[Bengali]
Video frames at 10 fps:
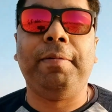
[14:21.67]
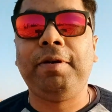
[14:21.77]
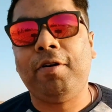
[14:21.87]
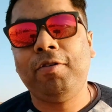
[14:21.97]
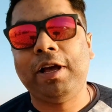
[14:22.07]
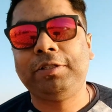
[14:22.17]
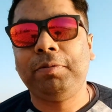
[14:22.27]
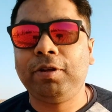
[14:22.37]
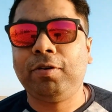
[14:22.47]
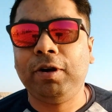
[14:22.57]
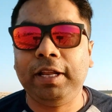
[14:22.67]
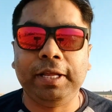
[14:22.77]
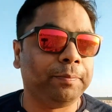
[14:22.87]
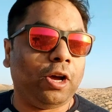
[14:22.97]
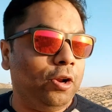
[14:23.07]
আমি কখনো আজ পর্যন্ত
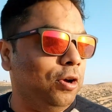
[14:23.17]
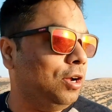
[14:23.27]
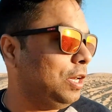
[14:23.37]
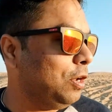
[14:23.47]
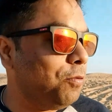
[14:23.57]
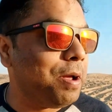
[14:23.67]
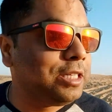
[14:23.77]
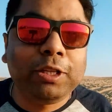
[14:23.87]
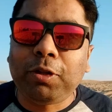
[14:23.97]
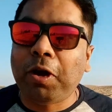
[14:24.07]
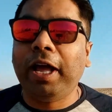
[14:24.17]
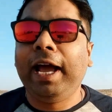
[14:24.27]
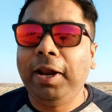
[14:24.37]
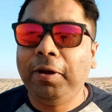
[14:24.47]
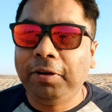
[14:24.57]
করিনি চলো ডিউন ব্যাশিং তো হয়ে
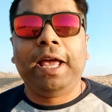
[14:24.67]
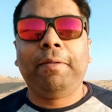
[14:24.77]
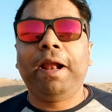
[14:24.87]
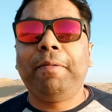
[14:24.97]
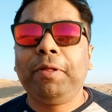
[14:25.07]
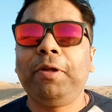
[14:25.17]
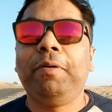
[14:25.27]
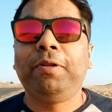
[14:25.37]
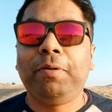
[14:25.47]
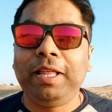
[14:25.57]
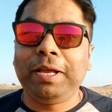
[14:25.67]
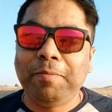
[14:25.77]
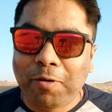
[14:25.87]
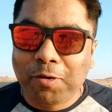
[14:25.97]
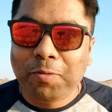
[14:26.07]
গেল এবার আমরা তো তোমাদেরকে
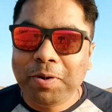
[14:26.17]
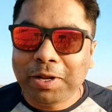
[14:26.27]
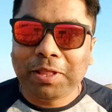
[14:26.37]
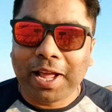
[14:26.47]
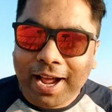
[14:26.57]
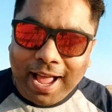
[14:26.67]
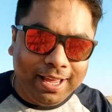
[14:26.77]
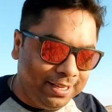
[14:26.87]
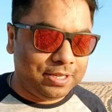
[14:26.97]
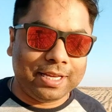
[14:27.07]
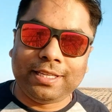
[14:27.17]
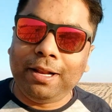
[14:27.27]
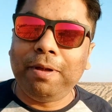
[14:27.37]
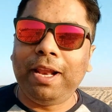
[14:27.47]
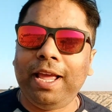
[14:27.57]
মরুভূমিটা তো দেখাই
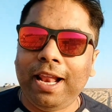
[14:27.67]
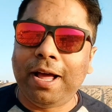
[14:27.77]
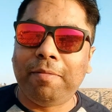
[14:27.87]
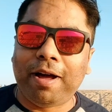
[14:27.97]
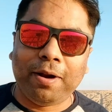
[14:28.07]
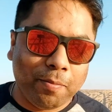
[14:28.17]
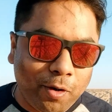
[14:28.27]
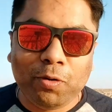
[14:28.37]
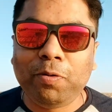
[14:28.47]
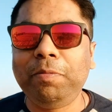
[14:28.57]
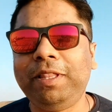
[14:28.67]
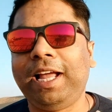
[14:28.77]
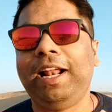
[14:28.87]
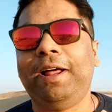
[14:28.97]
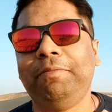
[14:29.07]
জেসলমের এলাম আর মরুভূমি
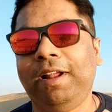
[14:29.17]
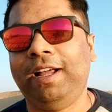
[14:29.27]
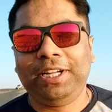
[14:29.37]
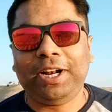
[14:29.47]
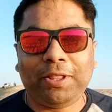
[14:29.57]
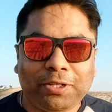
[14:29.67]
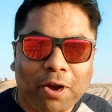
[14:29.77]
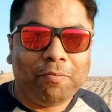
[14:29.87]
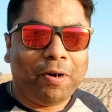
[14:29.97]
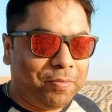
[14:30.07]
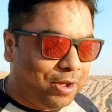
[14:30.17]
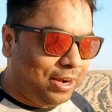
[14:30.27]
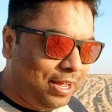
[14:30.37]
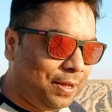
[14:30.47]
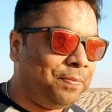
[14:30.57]
দেখলাম না সেটা তো সম্ভব
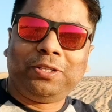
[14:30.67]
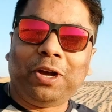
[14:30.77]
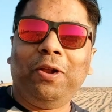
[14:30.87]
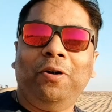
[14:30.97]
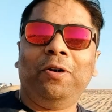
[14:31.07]
নয় না তো চলো